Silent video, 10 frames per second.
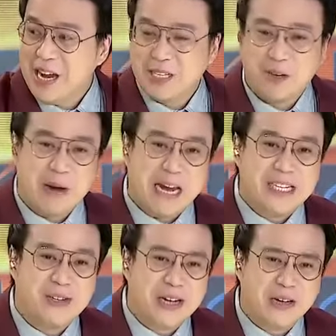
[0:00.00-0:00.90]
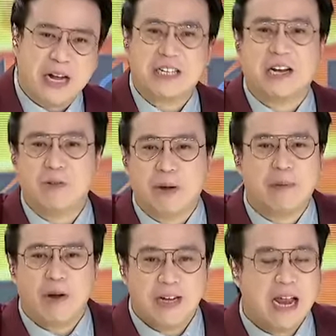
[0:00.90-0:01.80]
So may issue din, college graduate
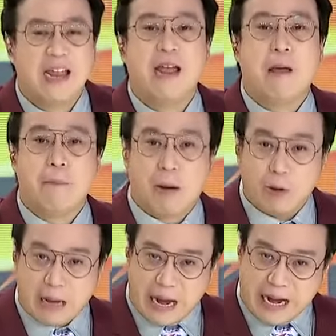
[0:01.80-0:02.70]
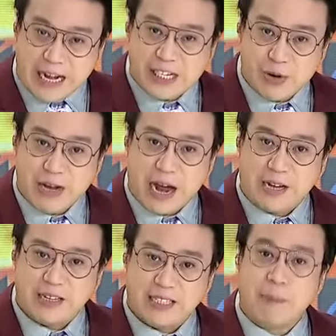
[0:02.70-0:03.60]
pa hindi. Pag, uh, issue
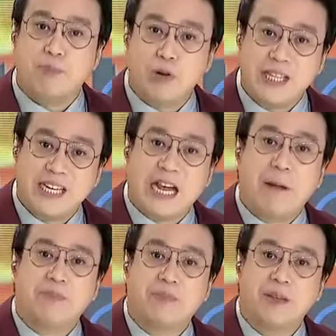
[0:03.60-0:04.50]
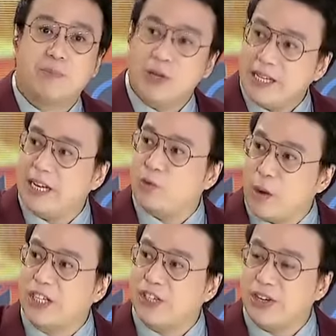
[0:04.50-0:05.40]
yan sa politika. Political
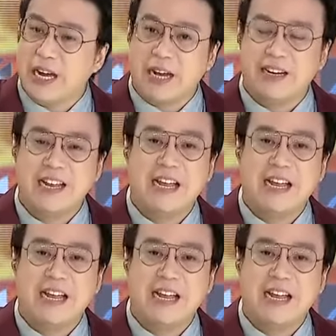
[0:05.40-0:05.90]
question yan